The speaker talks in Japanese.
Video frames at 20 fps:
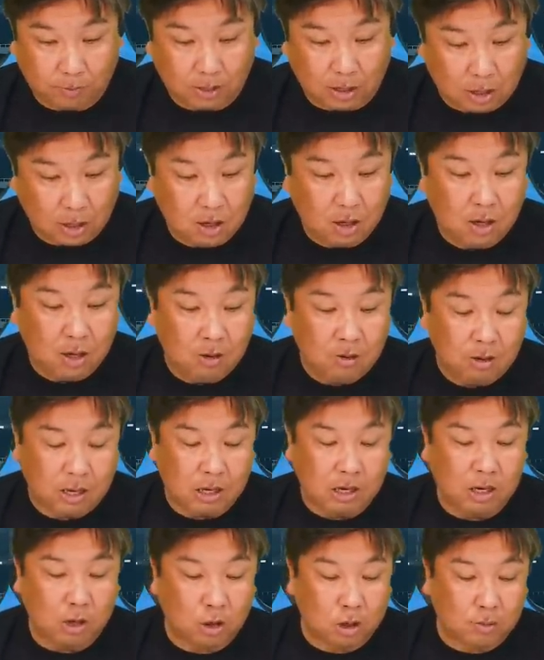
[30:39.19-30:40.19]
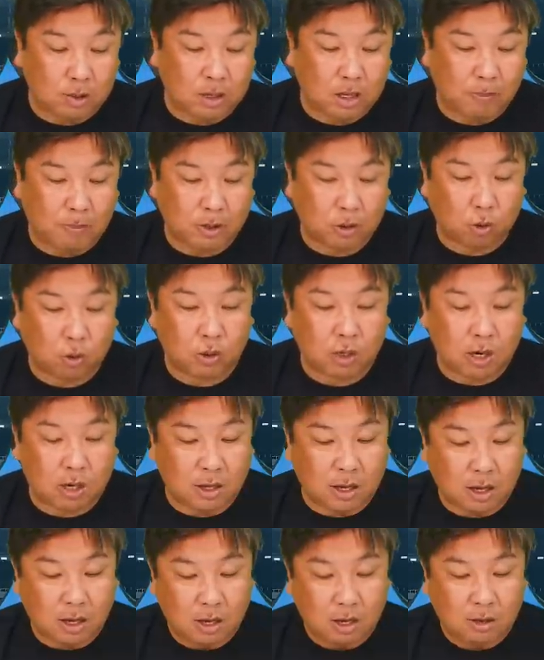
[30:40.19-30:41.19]
ね、で広島先発大瀬良
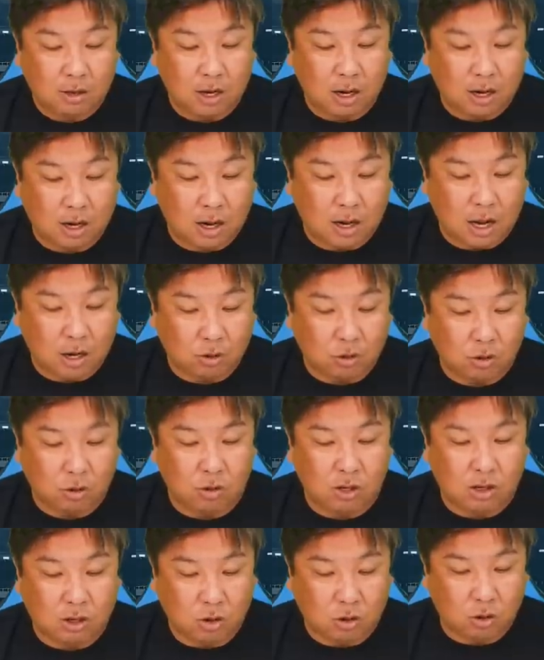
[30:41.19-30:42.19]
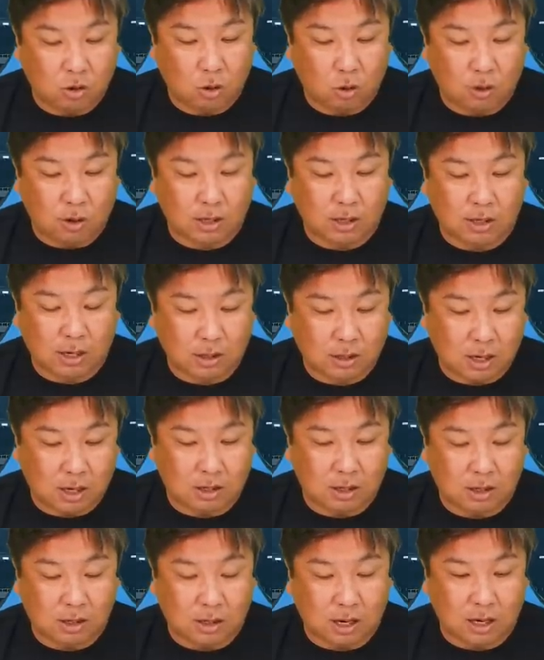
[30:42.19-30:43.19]
ね7回111球6安打3
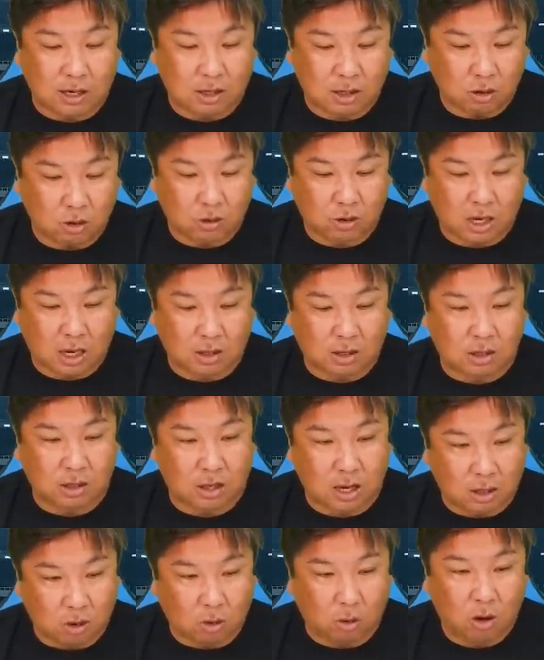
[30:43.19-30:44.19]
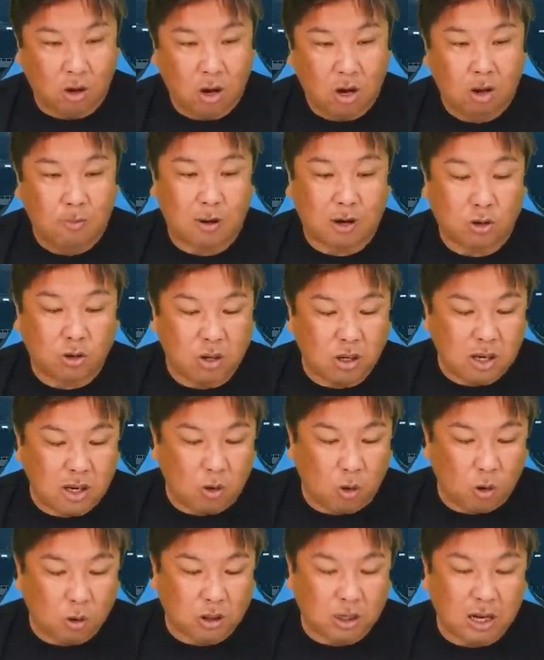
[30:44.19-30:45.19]
三振3四球3失点と、まあ、栗
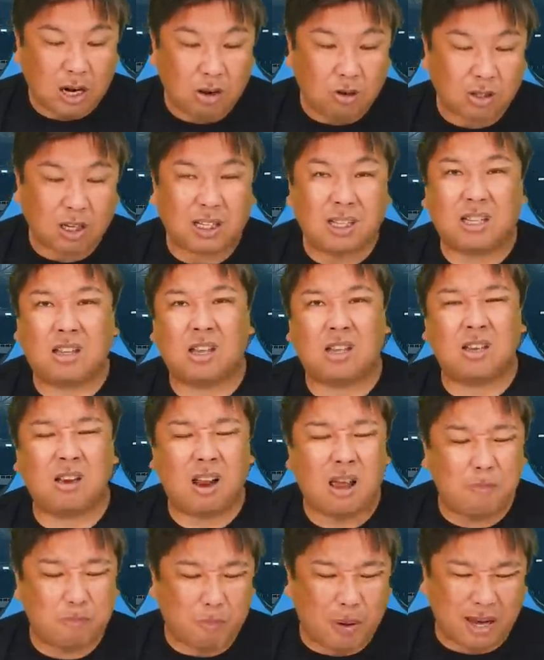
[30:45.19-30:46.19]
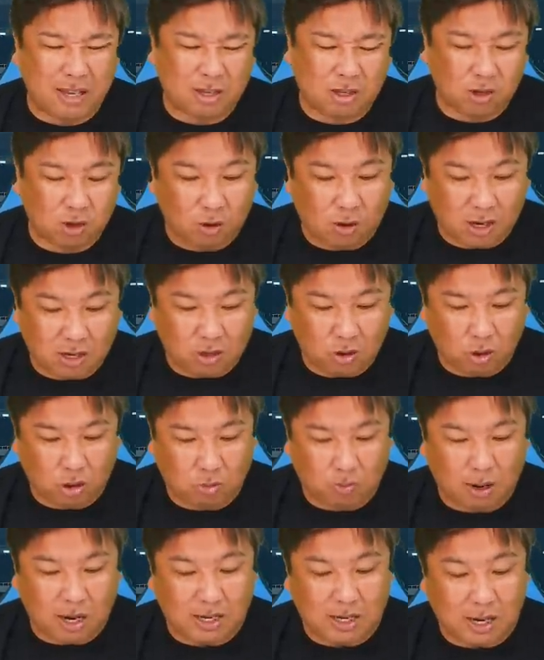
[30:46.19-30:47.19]
大瀬良を立てて2連敗っていうのは広
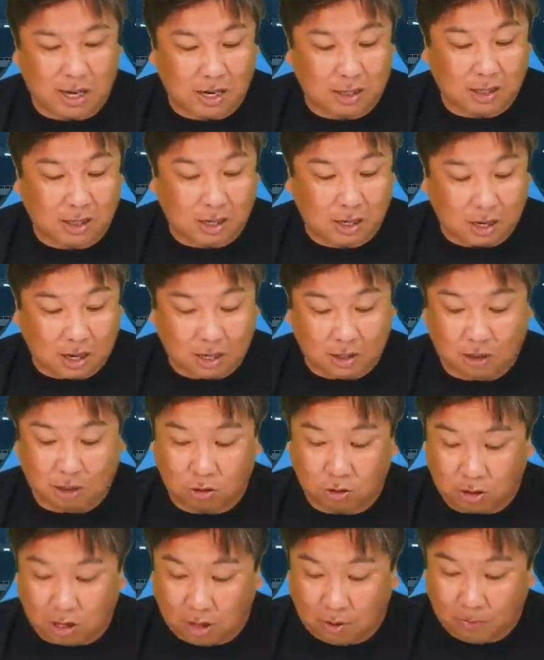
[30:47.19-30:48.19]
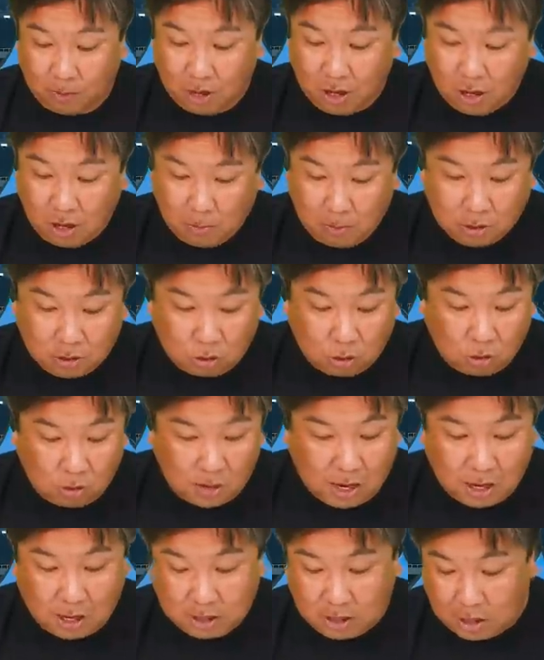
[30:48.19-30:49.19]
島は痛かったかなっていうね、まあ、その
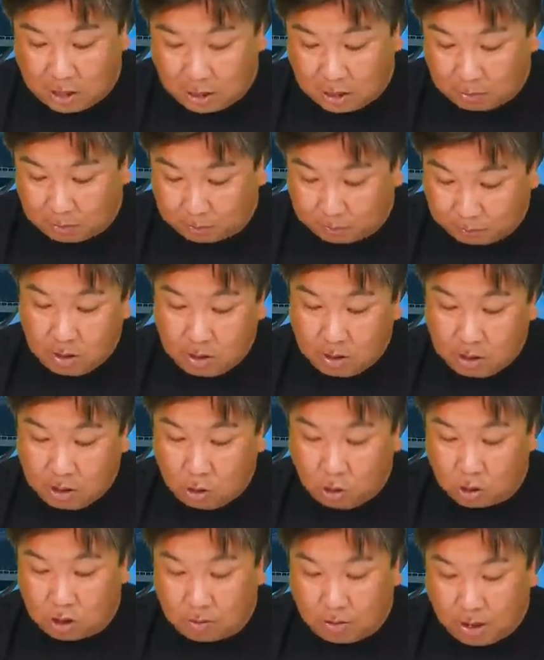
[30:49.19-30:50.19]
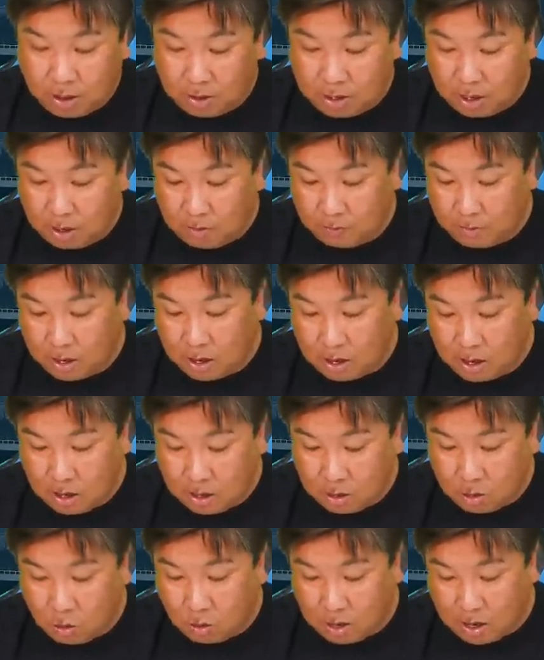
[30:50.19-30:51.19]
中でね広島はね、
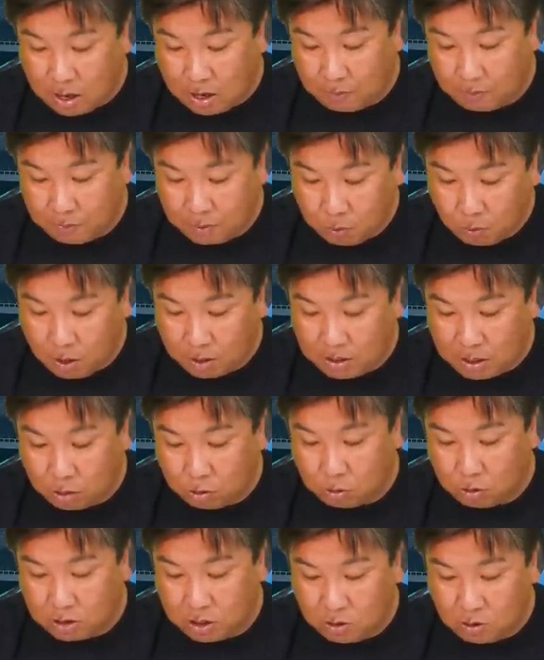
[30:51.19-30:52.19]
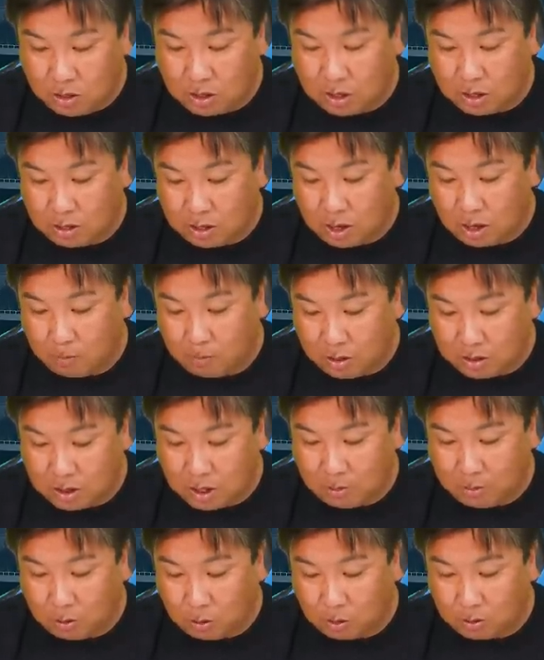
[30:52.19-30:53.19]
えー、4回、ワンアウト一塁からね、
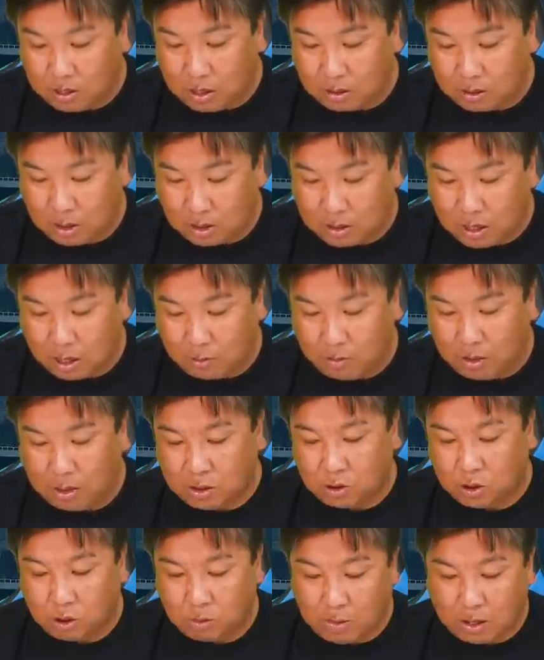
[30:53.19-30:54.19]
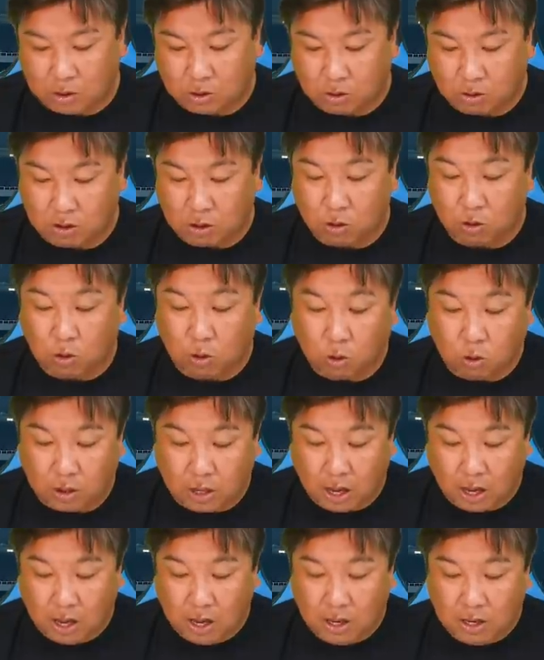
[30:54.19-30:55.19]
松山のセンタータイムリーツーベースっていうところ
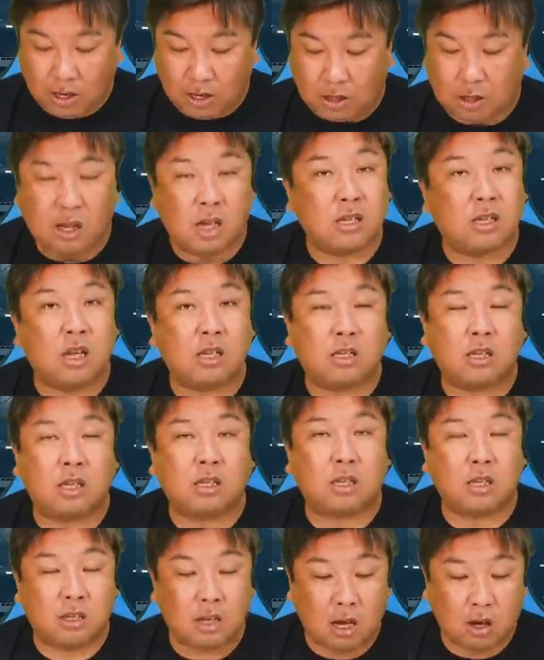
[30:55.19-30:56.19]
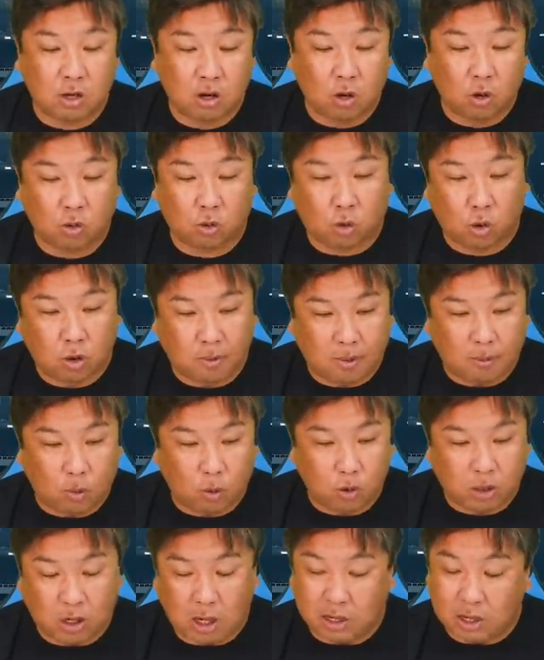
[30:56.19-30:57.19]
で、1点先制してね、よこのまま
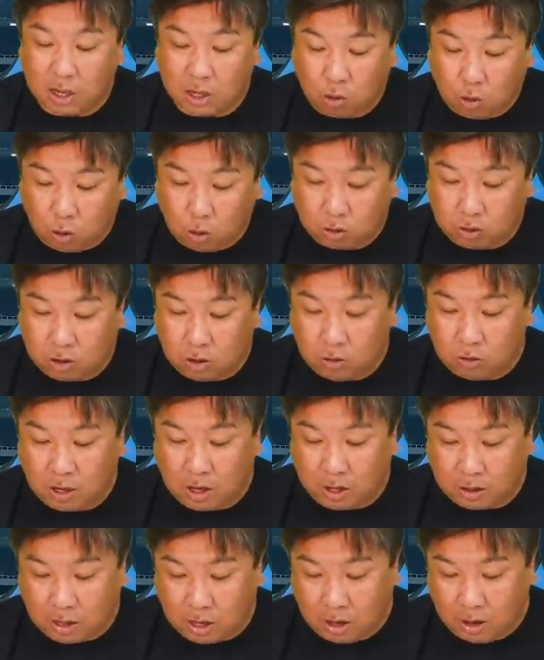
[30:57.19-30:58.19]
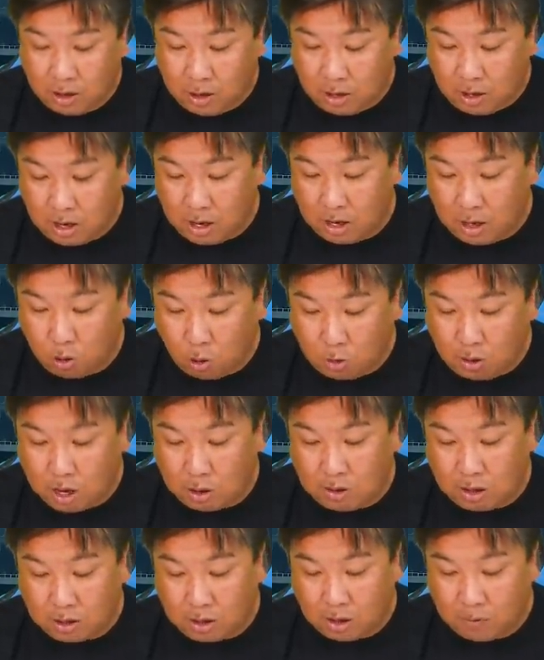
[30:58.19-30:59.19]
大瀬良でいこうっていう中で、えー、6
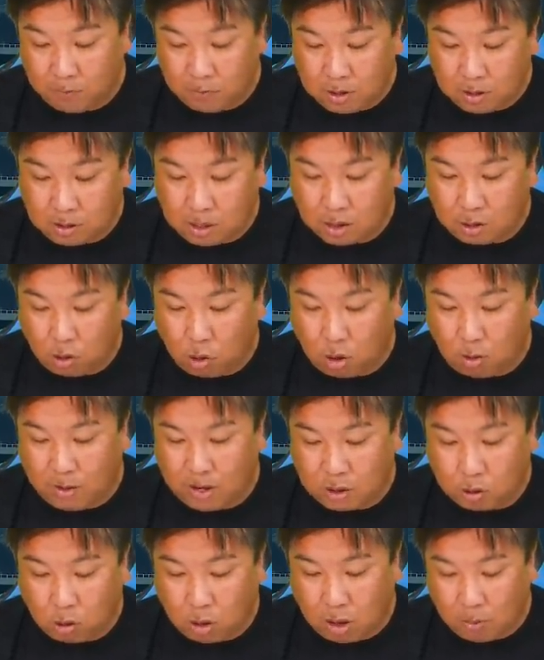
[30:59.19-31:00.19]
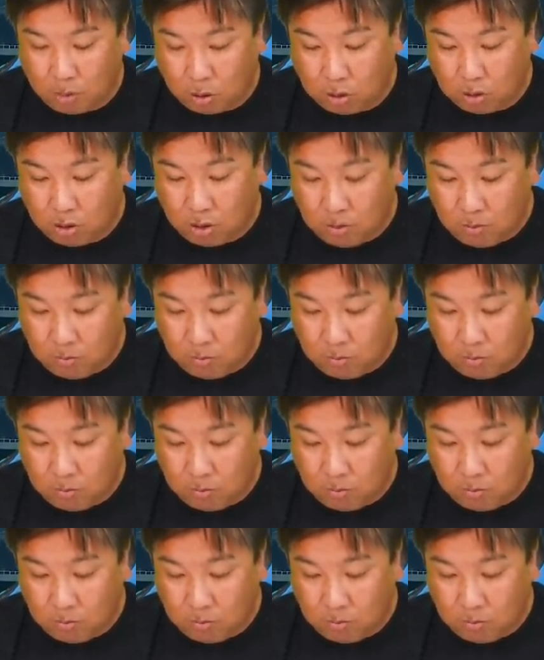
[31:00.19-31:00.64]
回裏ね、先頭小林フォアボール、